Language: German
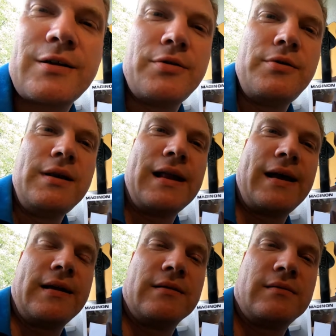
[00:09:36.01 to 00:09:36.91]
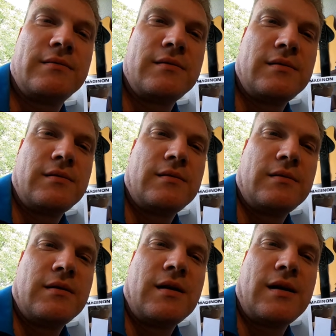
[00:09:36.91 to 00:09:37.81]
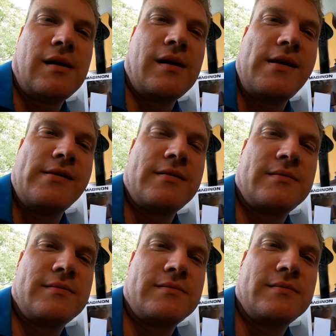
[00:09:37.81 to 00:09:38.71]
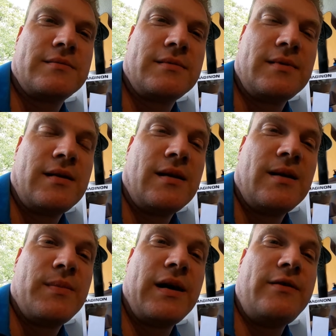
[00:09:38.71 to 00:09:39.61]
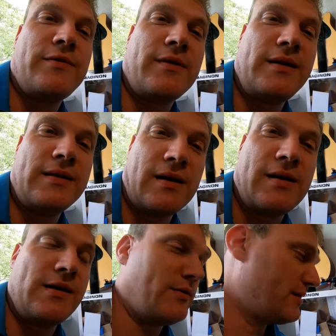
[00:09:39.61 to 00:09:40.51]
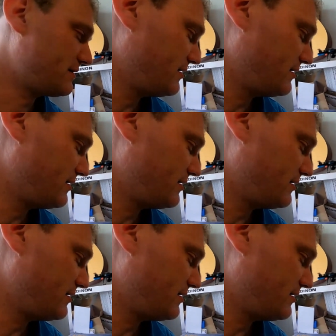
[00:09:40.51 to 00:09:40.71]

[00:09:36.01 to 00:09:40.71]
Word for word: Kühlein. Harald. Mein Freund Harald, du hast